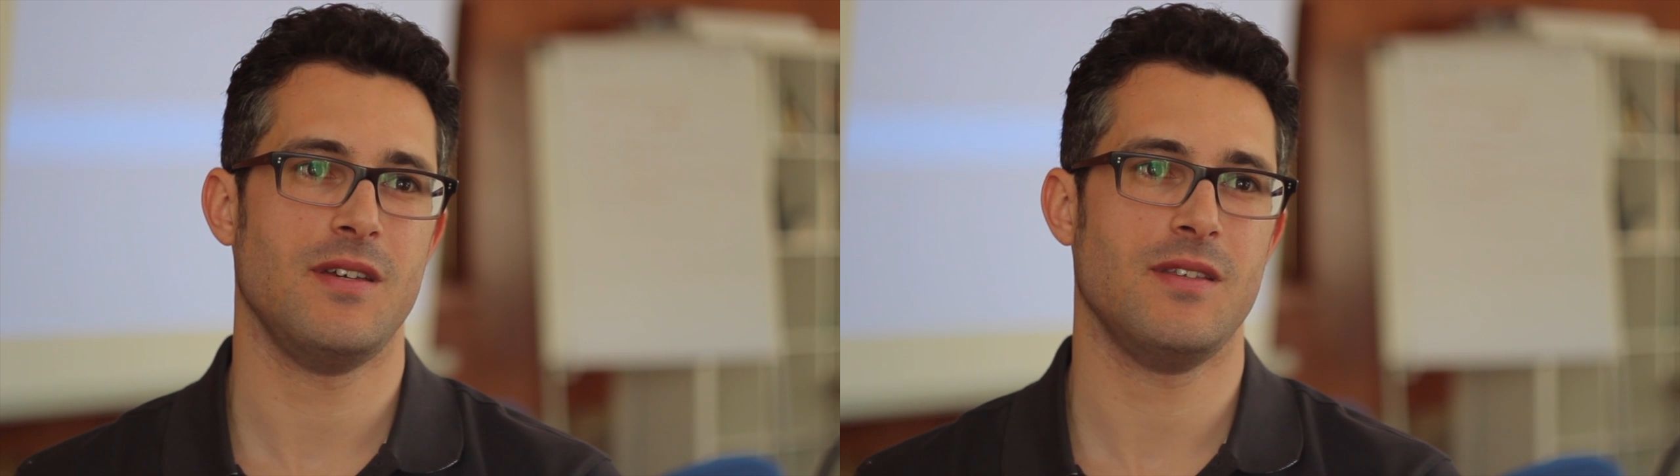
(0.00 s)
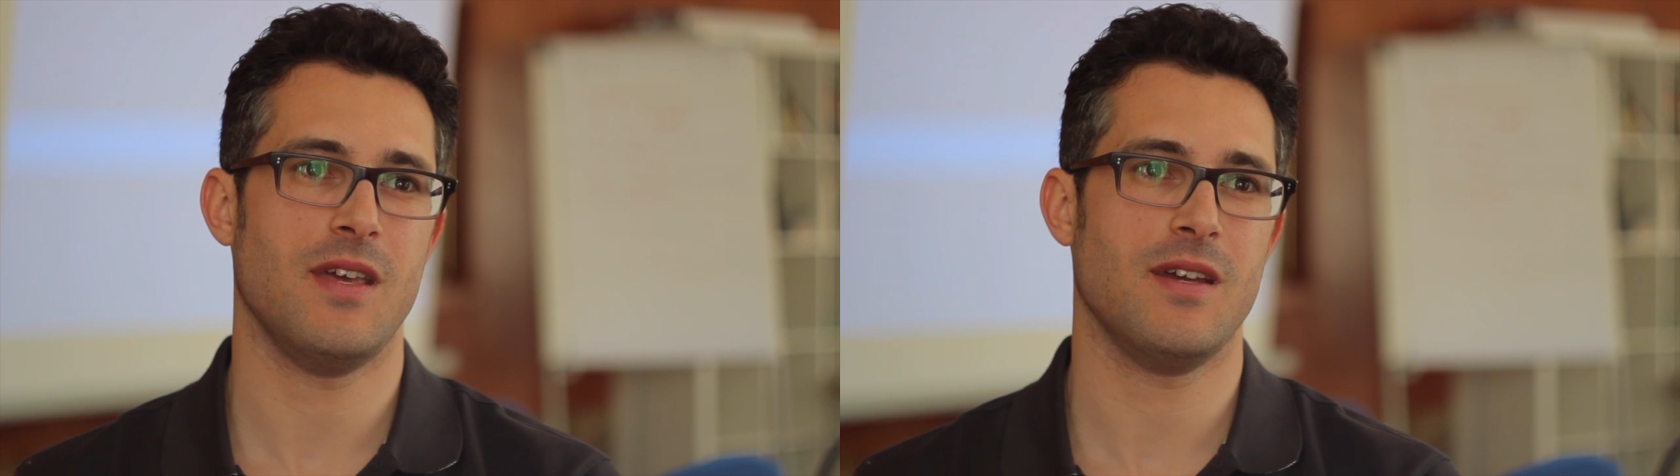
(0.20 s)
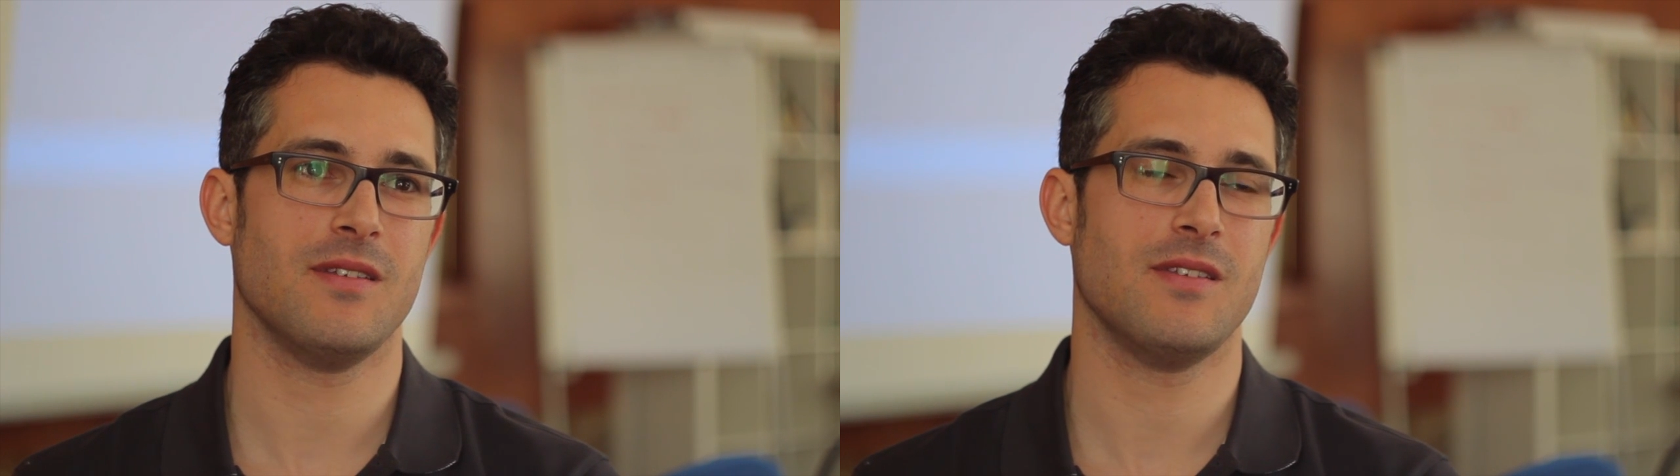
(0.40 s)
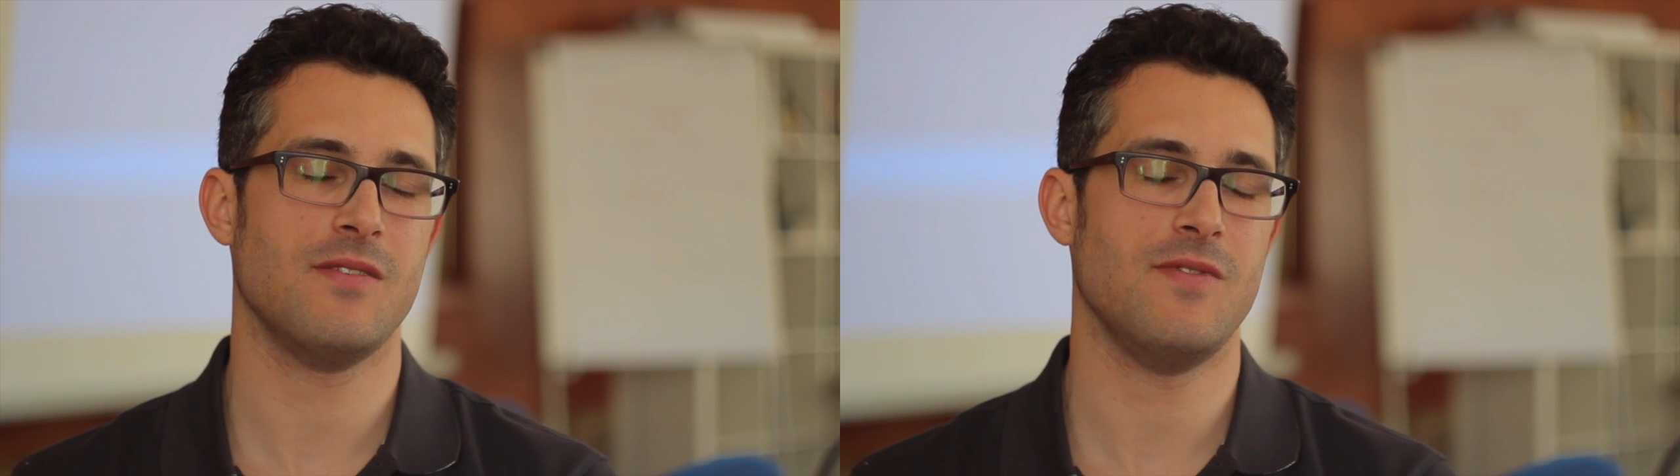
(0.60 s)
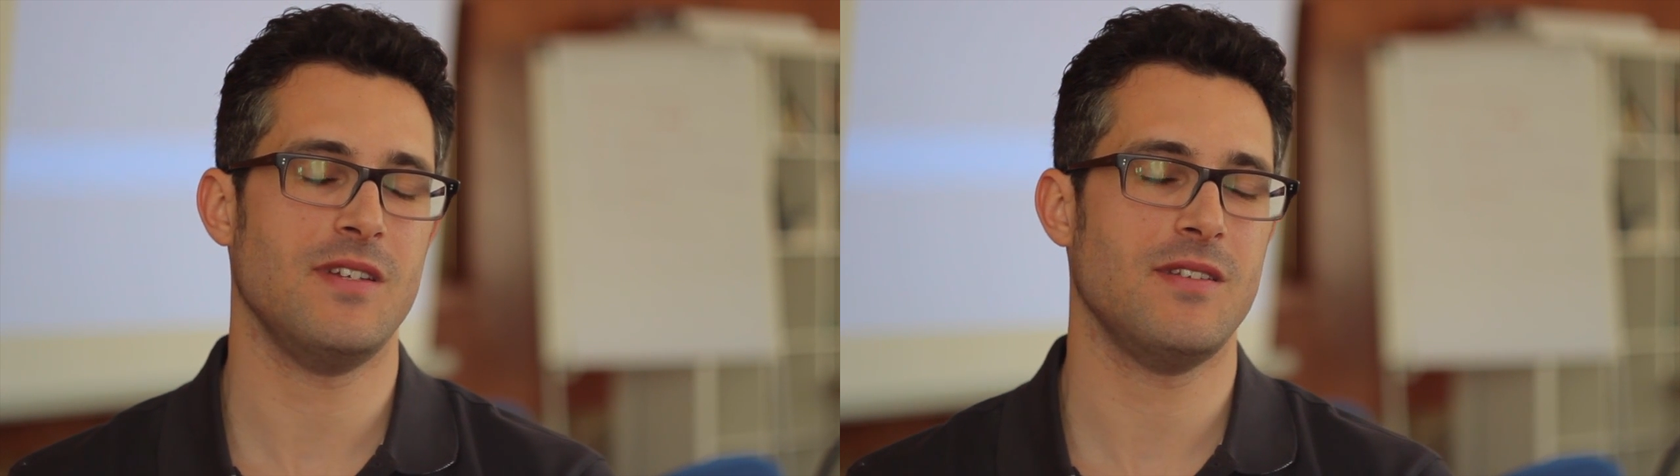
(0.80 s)
ich denke, dass
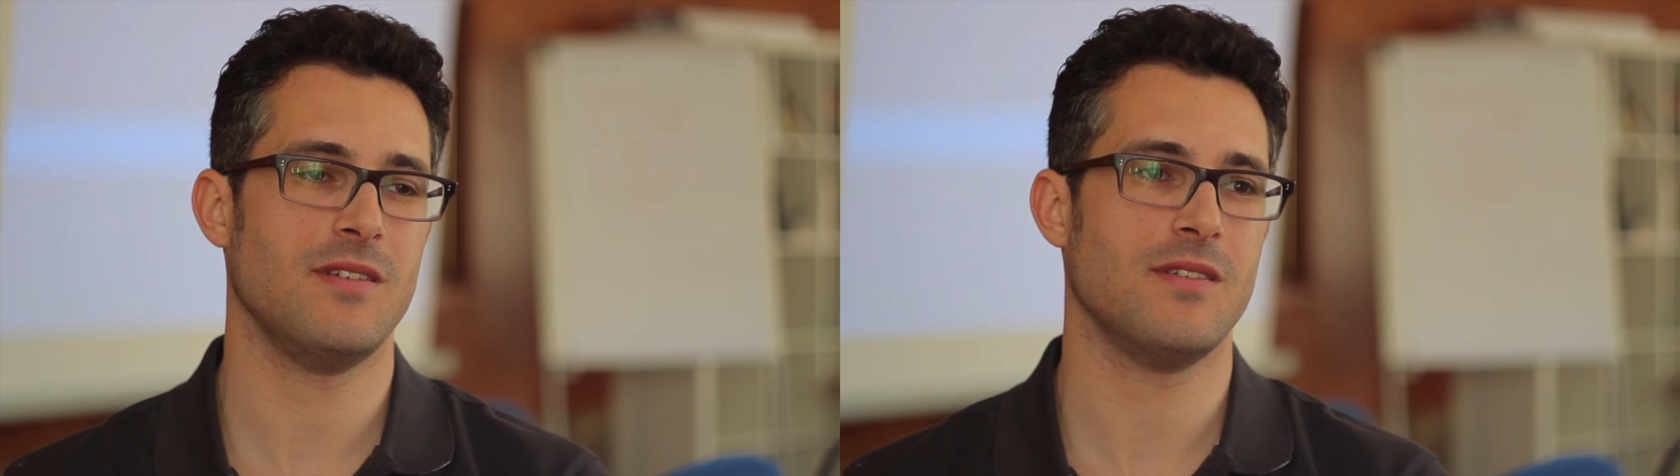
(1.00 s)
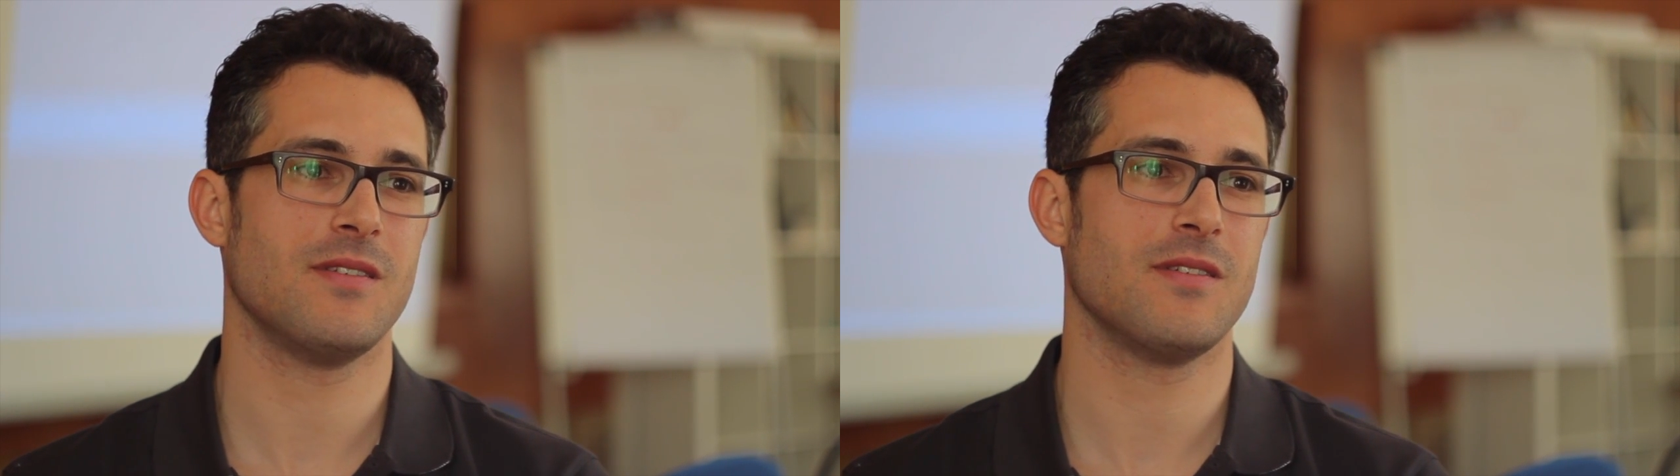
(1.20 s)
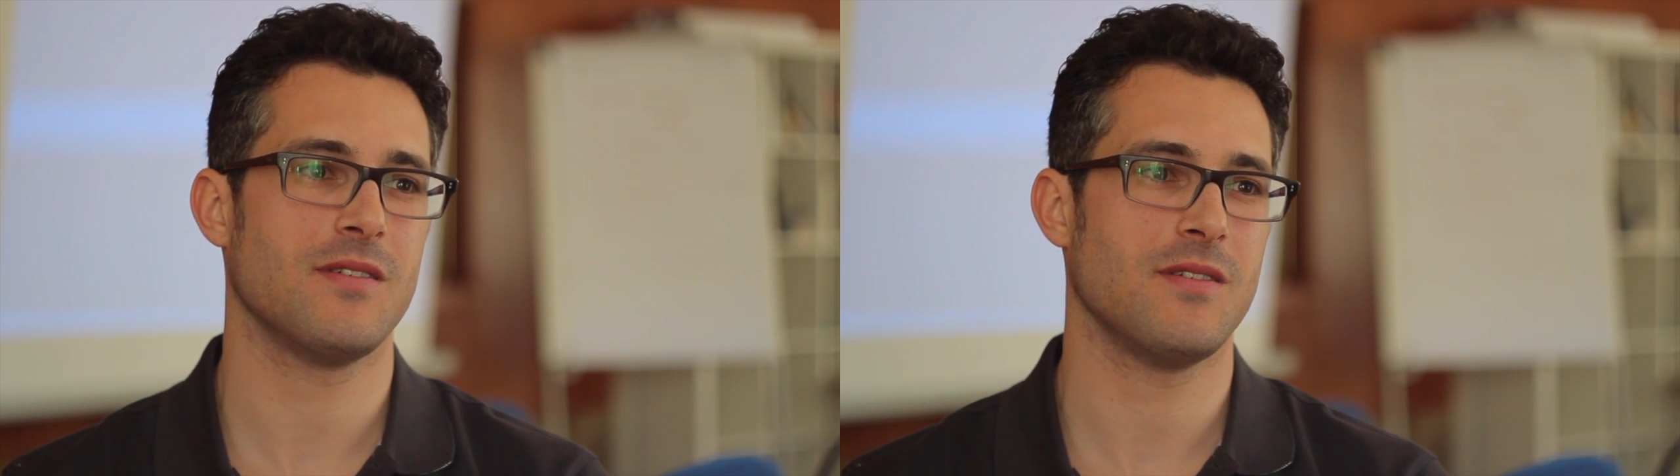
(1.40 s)
es wichtig ist,